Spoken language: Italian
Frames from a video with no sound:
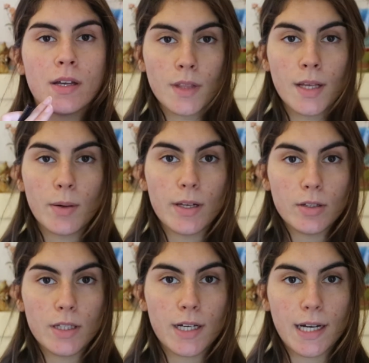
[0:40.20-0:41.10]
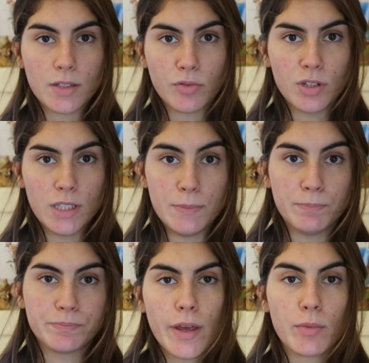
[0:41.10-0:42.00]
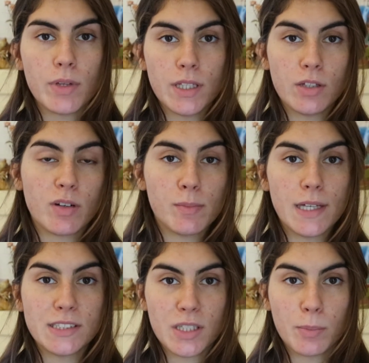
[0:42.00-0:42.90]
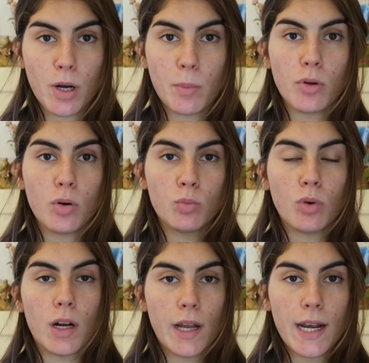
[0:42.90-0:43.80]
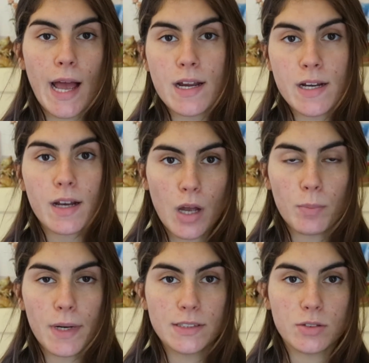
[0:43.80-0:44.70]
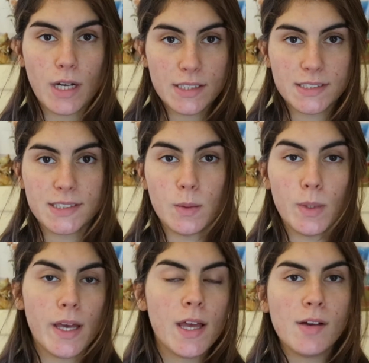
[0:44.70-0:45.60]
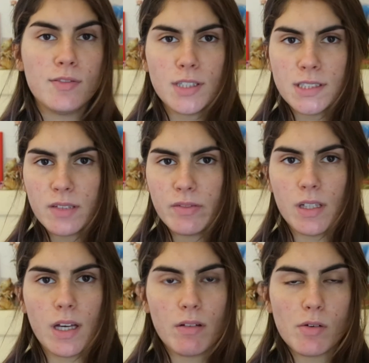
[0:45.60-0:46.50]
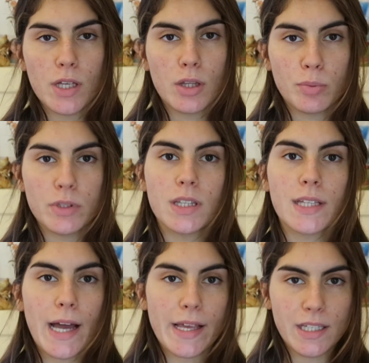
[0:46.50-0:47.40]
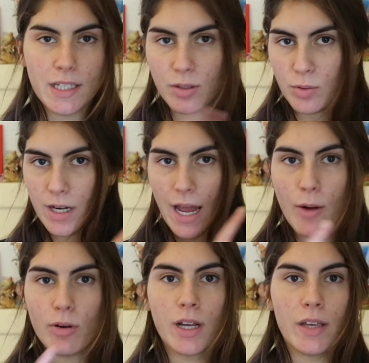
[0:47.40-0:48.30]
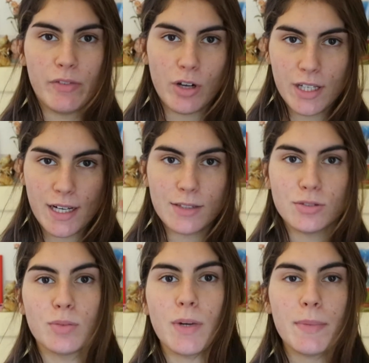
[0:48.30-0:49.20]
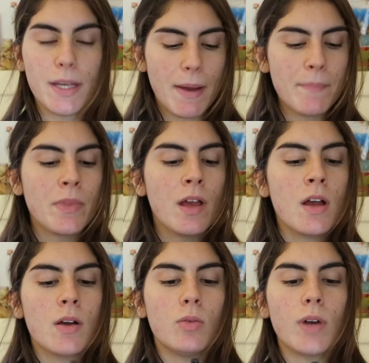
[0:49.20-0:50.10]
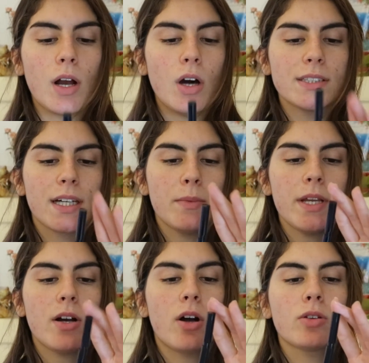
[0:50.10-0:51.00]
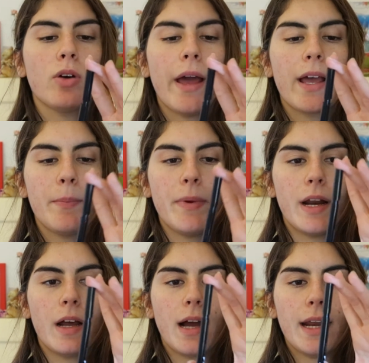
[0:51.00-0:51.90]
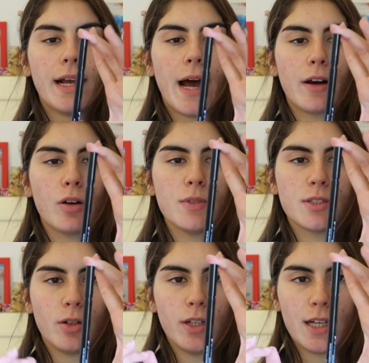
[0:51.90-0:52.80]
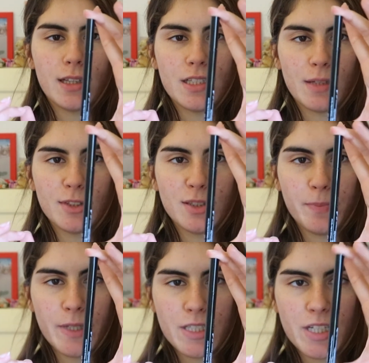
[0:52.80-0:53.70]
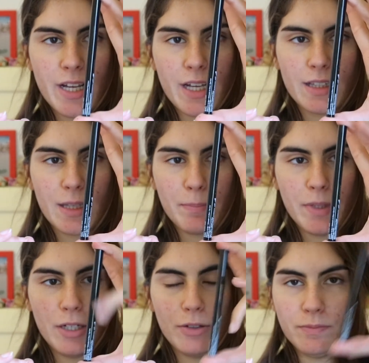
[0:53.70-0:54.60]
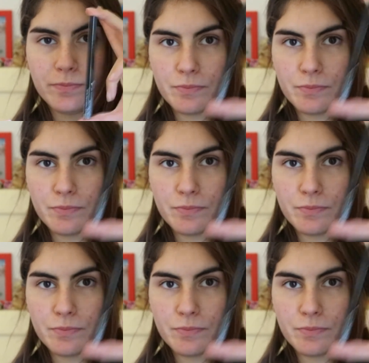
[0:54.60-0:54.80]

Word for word: di quello di Kat Von D e quindi dovrebbe essere proprio un buon eyeliner a un prezzo accessibile forse vi avevo detto più dettagli in quell'haul che vi ho linkato sopra prima una cosa che mi ricordo è che per caricarlo bisogna diciamo spingere il tappino